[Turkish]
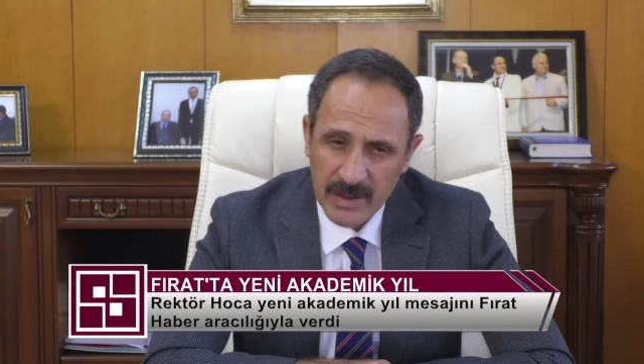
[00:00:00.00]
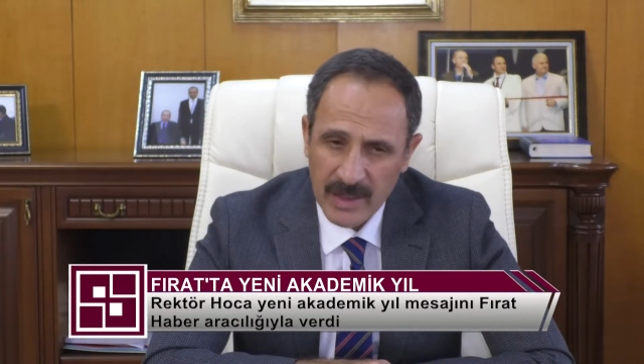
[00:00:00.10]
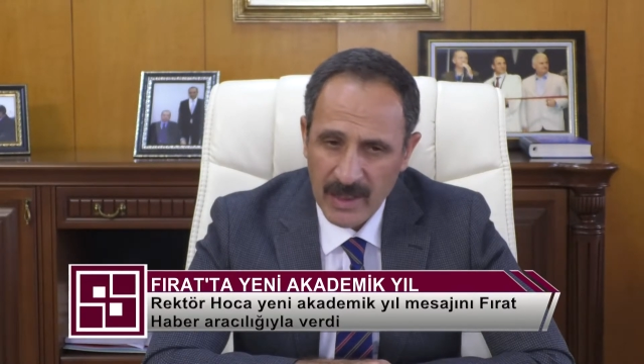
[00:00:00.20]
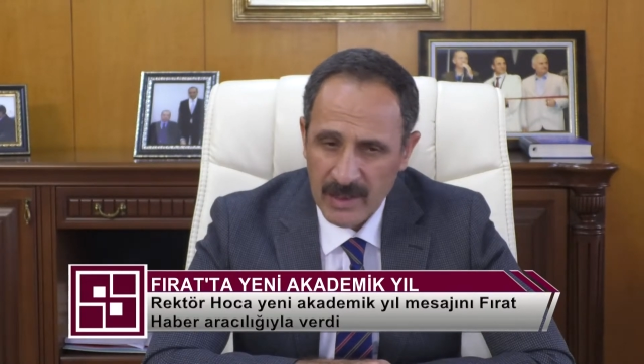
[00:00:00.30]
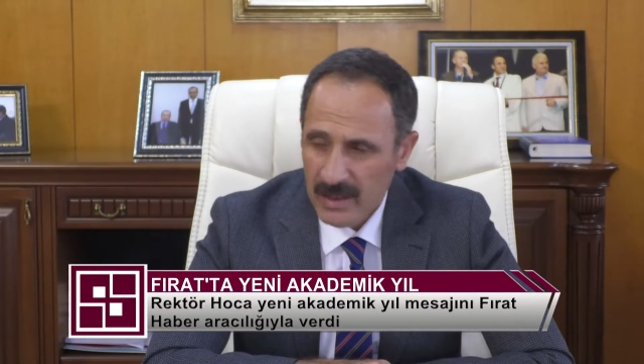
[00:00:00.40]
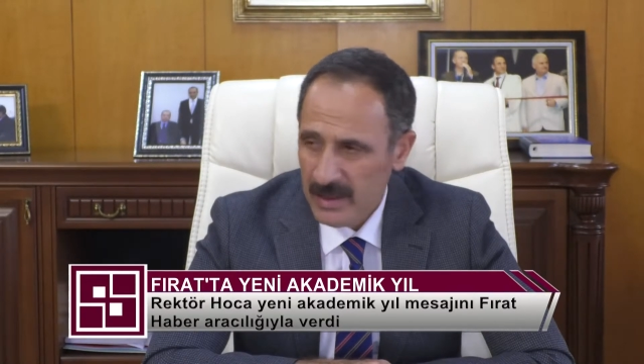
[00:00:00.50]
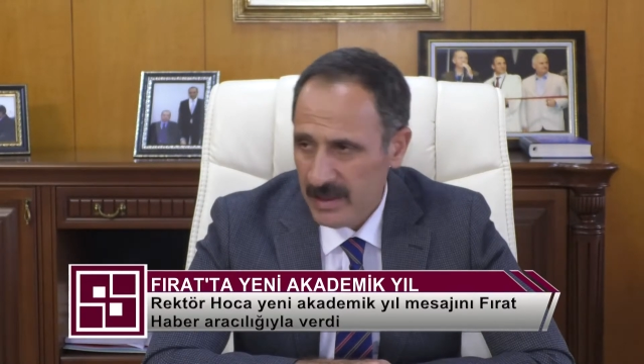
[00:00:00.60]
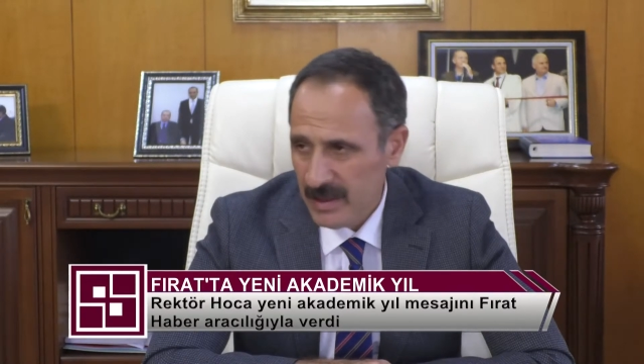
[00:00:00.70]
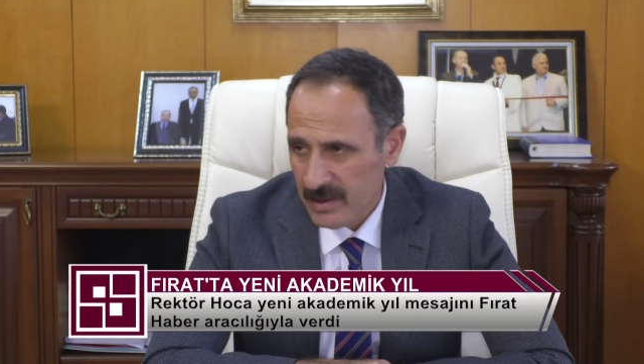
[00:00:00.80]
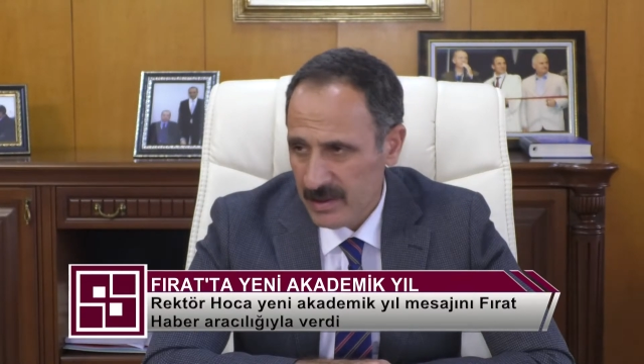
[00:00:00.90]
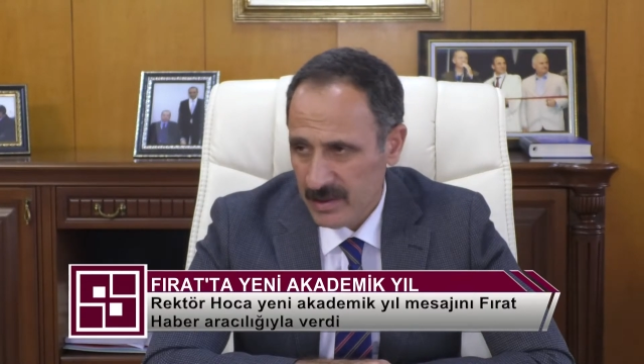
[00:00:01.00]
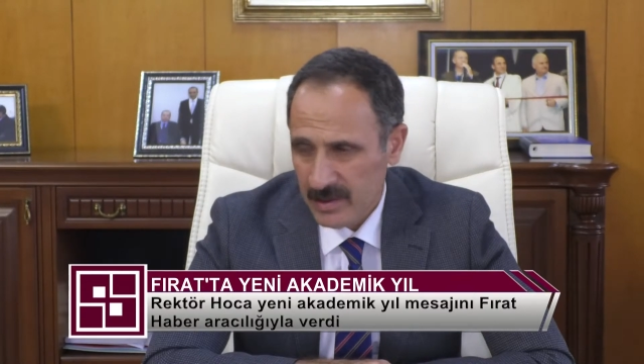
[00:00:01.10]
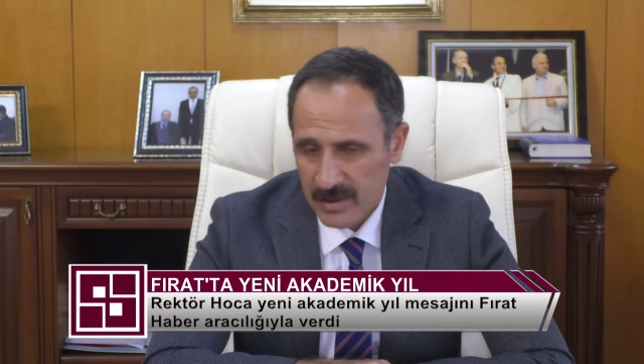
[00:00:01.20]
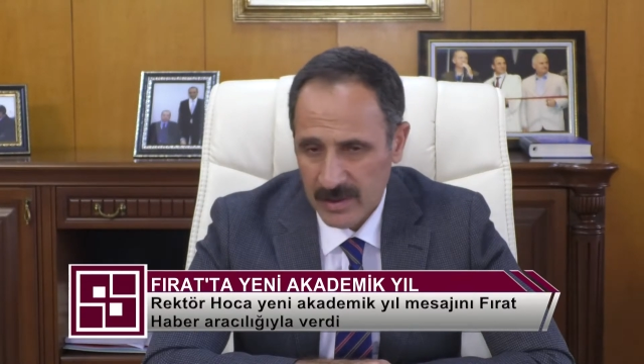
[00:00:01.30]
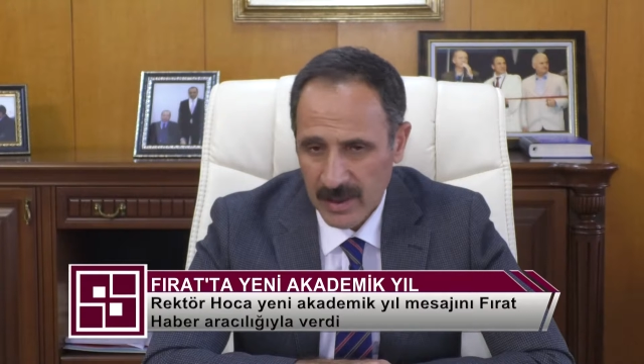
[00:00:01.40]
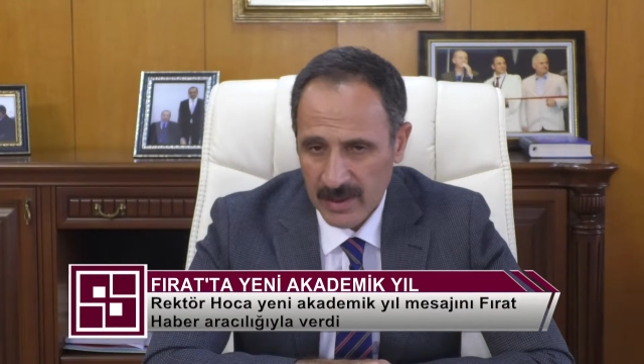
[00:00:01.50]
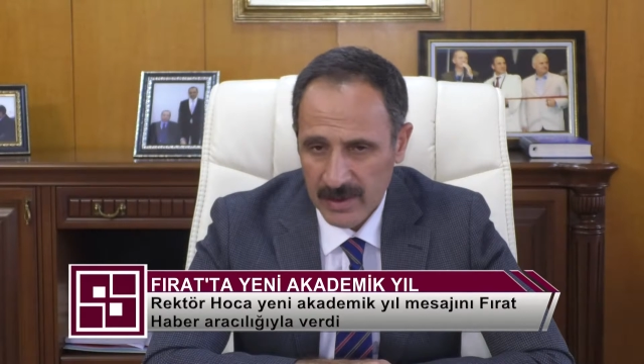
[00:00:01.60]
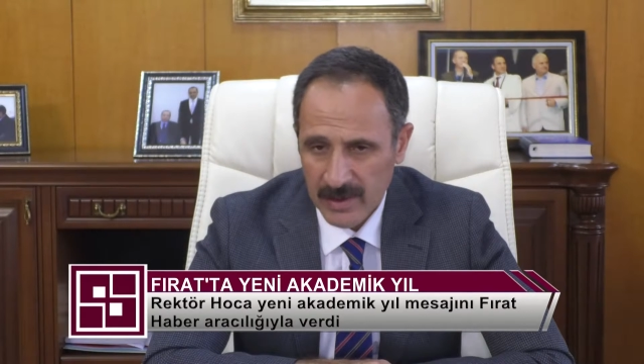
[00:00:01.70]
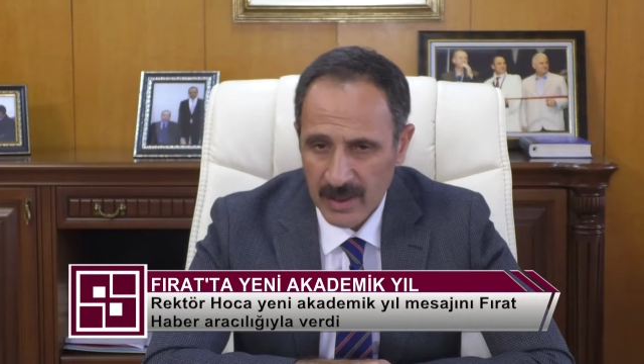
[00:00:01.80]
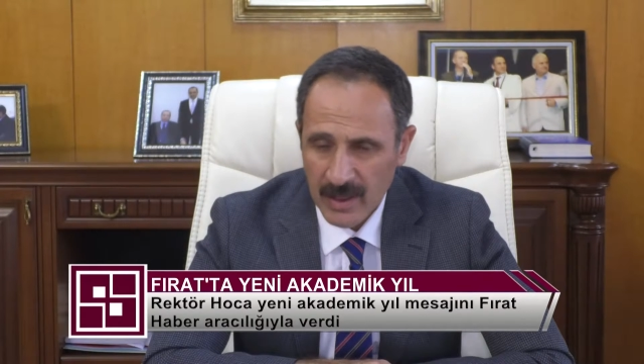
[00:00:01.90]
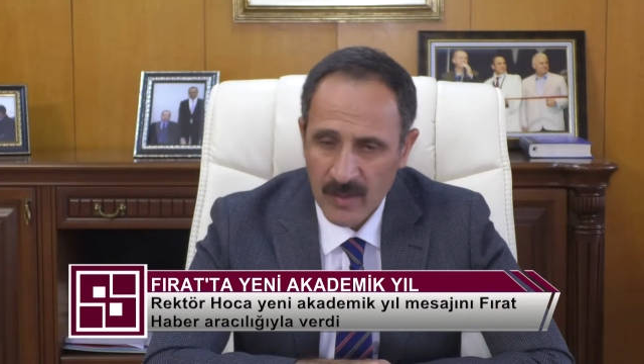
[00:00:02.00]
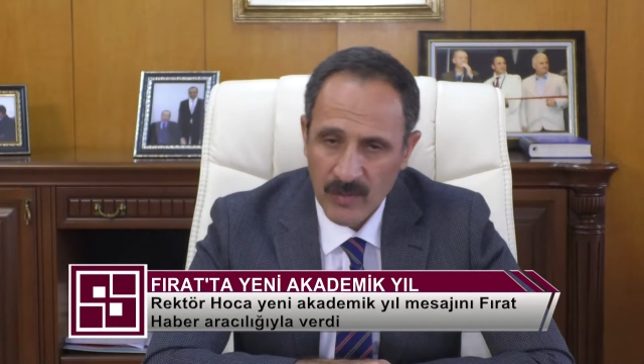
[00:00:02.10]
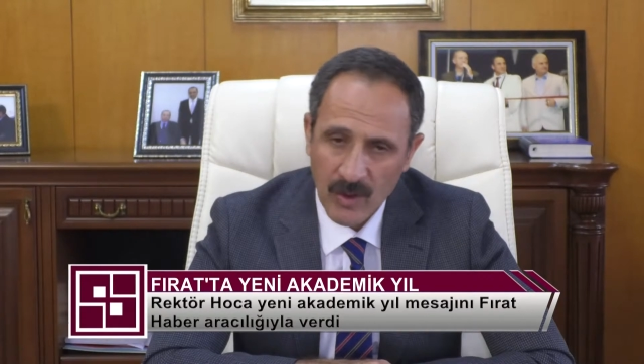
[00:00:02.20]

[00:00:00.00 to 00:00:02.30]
Kendilerini iyi yetiştirsinler. Yani hem